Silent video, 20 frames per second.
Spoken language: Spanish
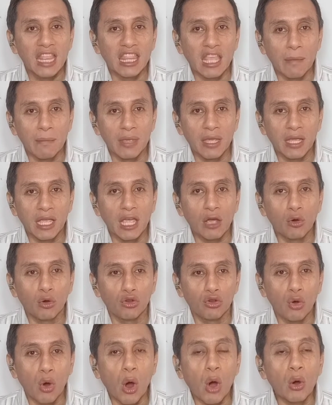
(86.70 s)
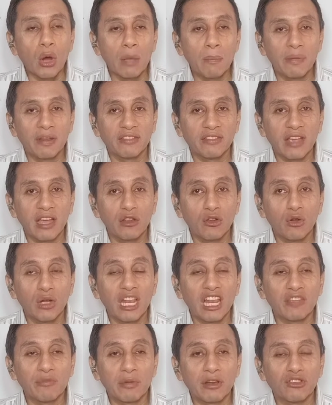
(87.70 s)
También incluyó a un empresario y
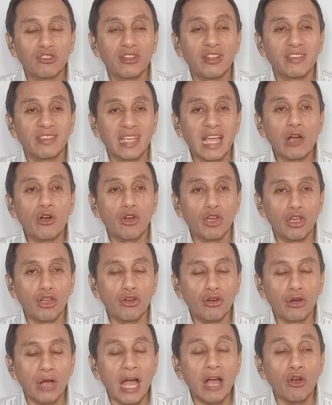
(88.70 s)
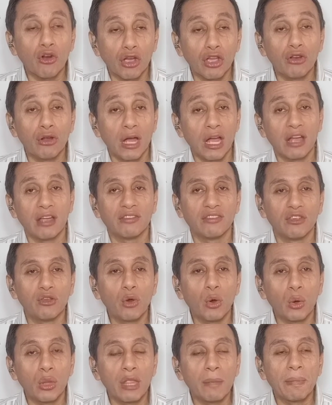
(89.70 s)
las personas que acogieron, acogieron a Castillo
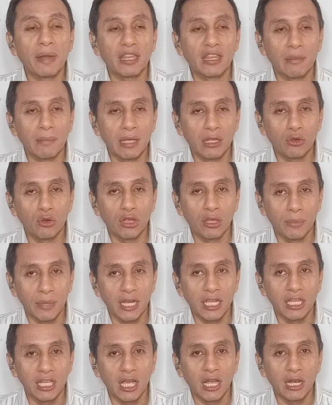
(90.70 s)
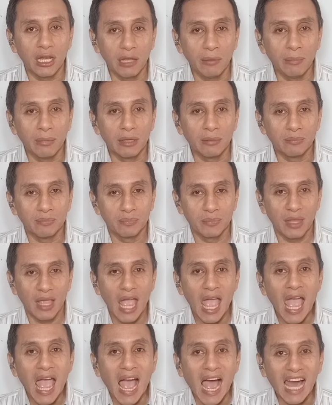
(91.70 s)
en un departamento de Breña, Lima.
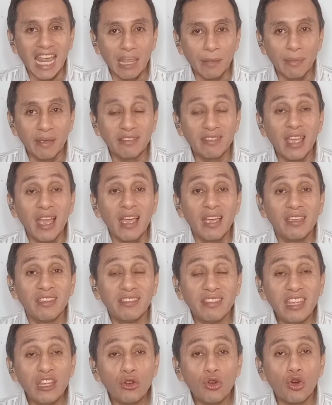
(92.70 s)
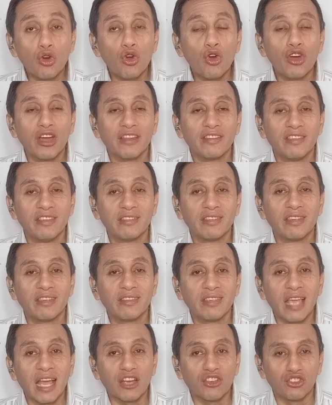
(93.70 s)
Además, cinco congresistas
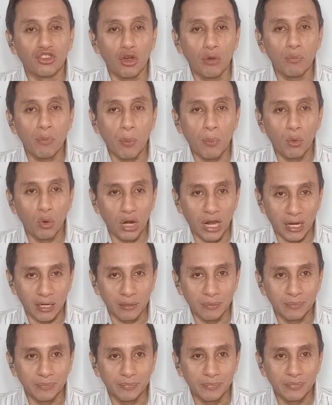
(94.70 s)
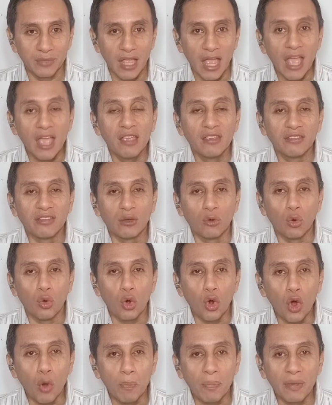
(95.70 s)
de Acción Popular.
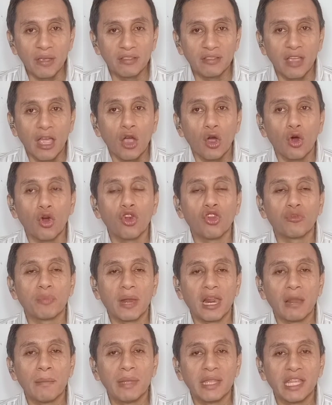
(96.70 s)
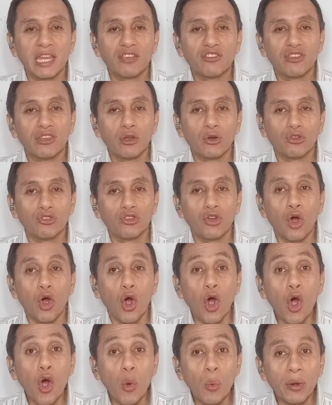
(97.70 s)
Según López, con los parlamentarios se
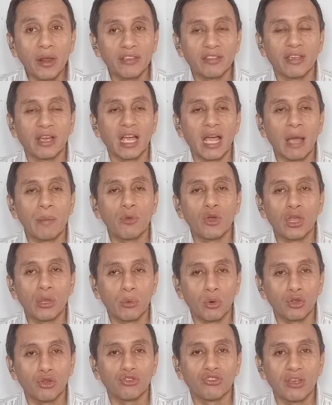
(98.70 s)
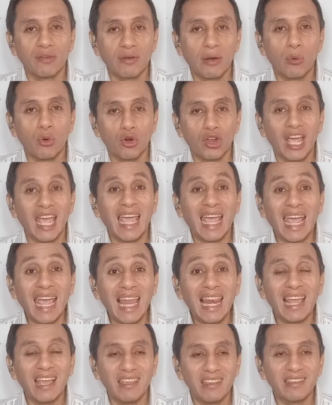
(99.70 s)
negoció obras a cambio de votos a favor en
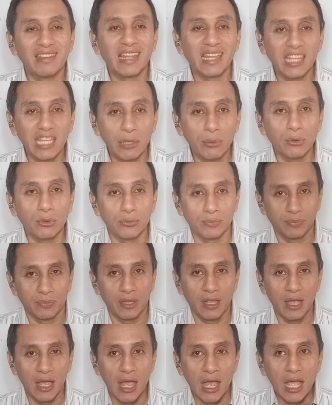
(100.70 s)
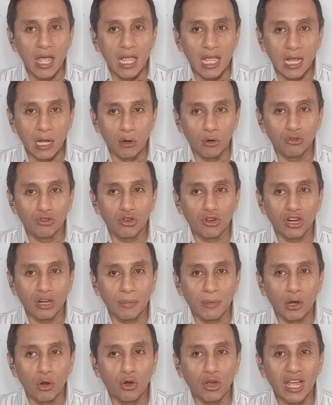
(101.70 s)
el legislativo. Incluso
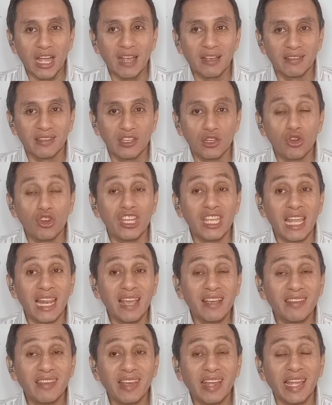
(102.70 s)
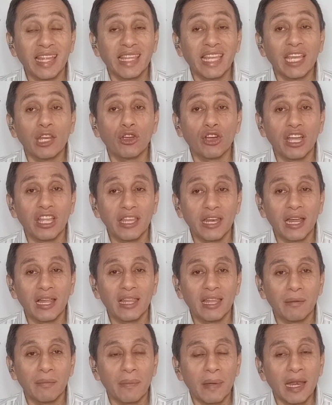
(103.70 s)
reveló que Castillo y el ex secretario general
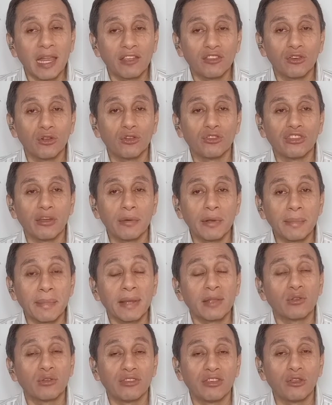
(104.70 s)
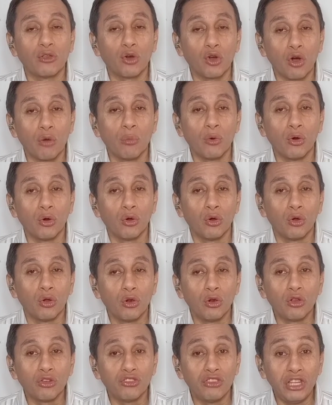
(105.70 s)
de Palacio los habrían bautizado como
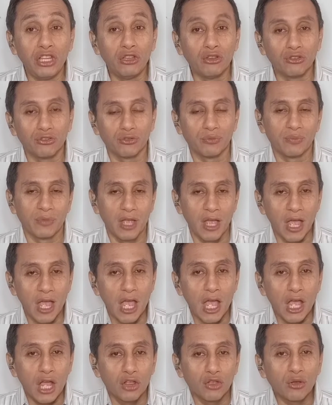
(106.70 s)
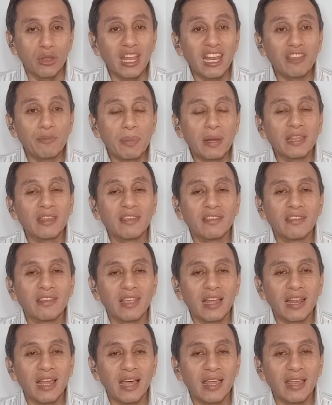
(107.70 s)
los niños. Todas las partes
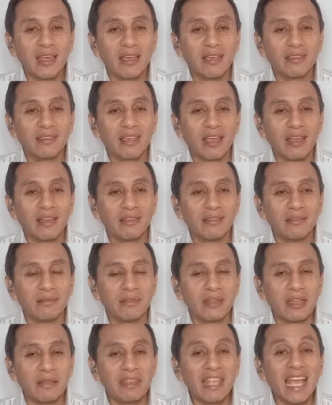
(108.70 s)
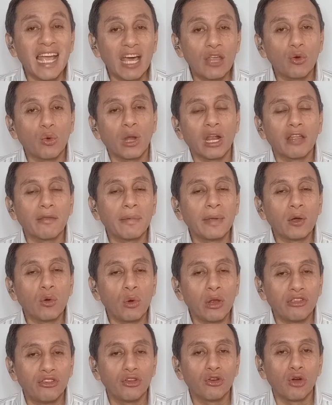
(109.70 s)
señaladas han negado cualquier
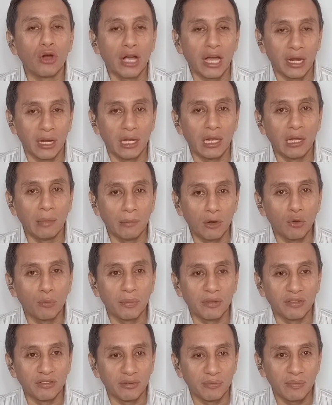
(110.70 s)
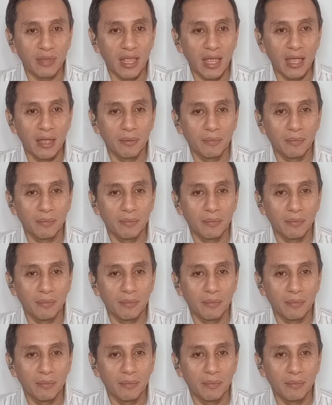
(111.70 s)
vinculación con Karelin López.